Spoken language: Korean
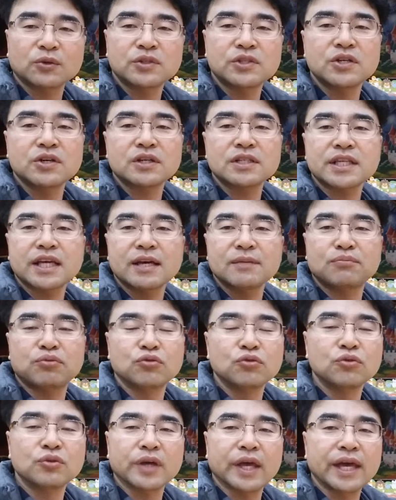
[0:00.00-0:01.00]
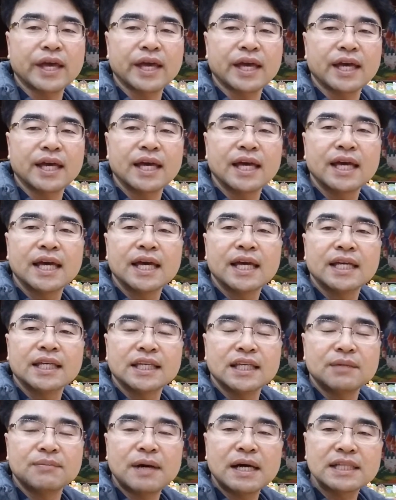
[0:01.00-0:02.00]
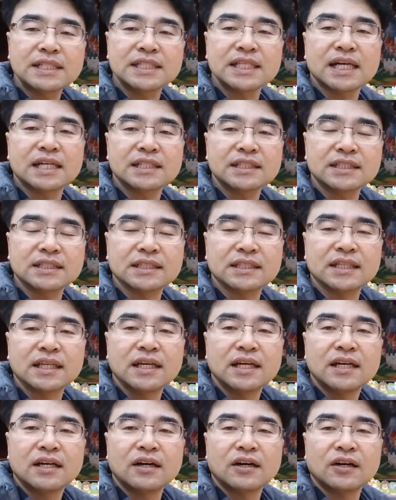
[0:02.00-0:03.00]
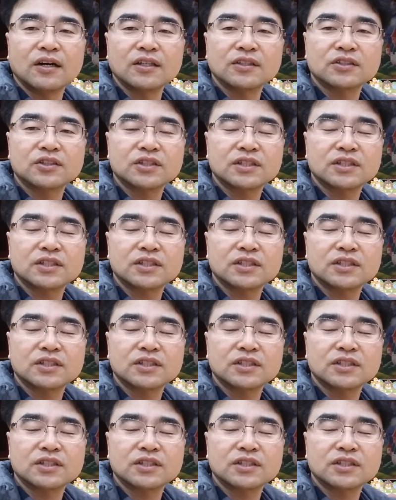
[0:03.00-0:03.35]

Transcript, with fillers: 또 지역사회 의 부흥에 이바지하는 어,